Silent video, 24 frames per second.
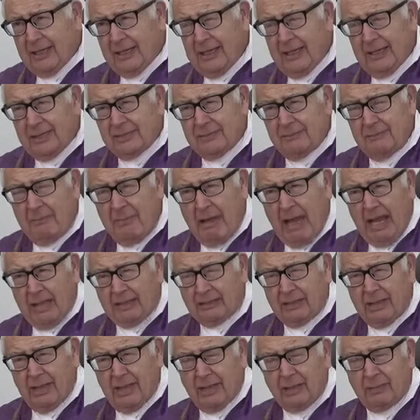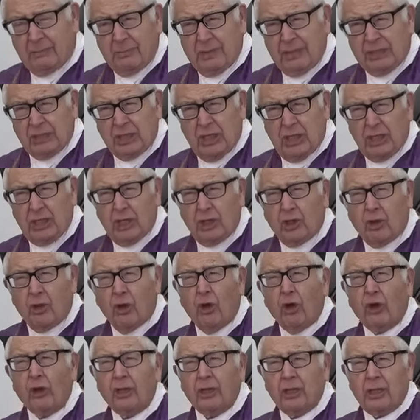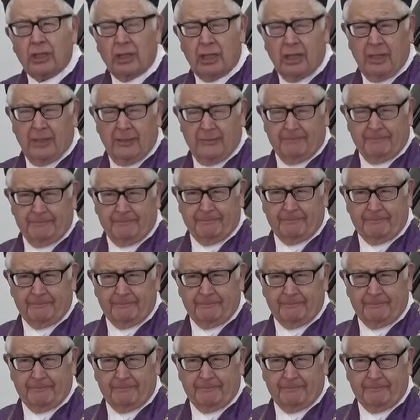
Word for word: que es Mater Misericordie